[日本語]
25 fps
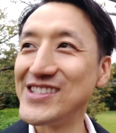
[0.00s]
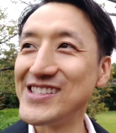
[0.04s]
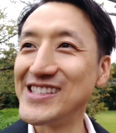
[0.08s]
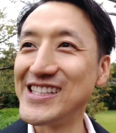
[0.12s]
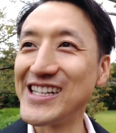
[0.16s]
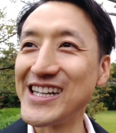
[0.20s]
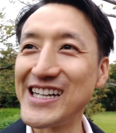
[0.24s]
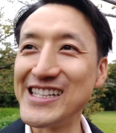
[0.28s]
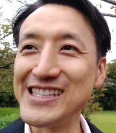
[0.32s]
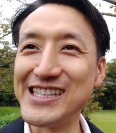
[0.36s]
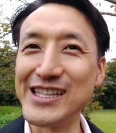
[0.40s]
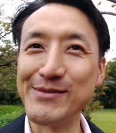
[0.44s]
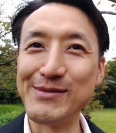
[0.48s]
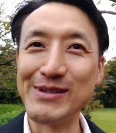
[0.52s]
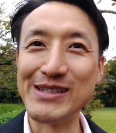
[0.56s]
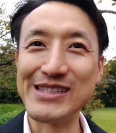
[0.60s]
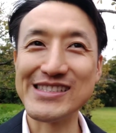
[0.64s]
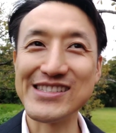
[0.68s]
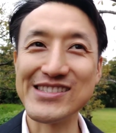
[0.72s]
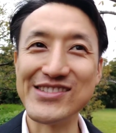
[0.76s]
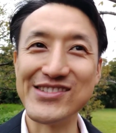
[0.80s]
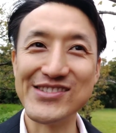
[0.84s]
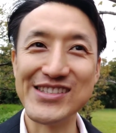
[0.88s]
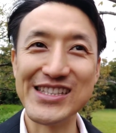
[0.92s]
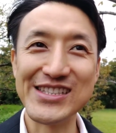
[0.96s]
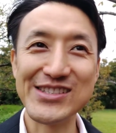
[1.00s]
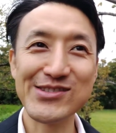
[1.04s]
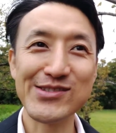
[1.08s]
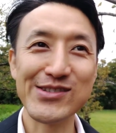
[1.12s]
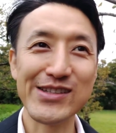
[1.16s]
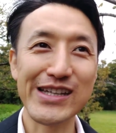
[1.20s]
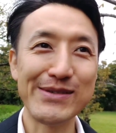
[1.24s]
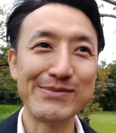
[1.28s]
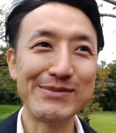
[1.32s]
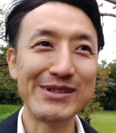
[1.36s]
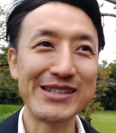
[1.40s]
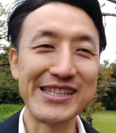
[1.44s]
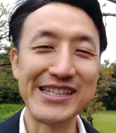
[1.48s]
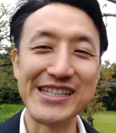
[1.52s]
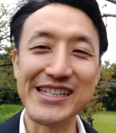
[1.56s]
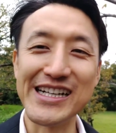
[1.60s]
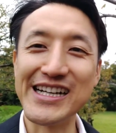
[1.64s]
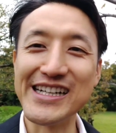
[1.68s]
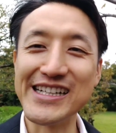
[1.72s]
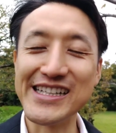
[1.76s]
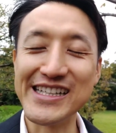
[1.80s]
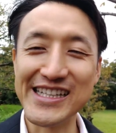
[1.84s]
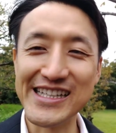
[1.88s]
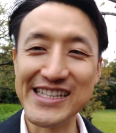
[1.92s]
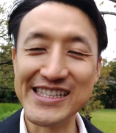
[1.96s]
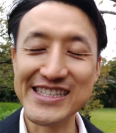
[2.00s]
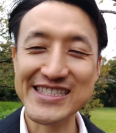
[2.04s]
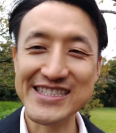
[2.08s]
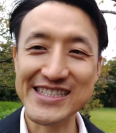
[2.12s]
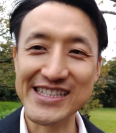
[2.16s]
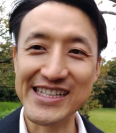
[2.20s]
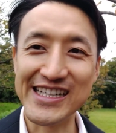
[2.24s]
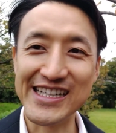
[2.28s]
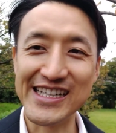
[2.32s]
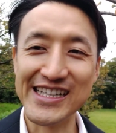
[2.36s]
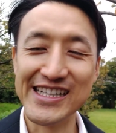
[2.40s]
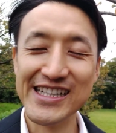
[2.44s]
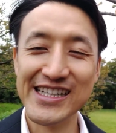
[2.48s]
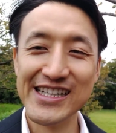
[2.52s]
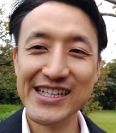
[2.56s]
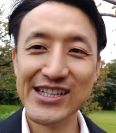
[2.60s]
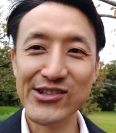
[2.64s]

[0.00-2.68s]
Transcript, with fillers: 中にいますのでちょっと山に関係した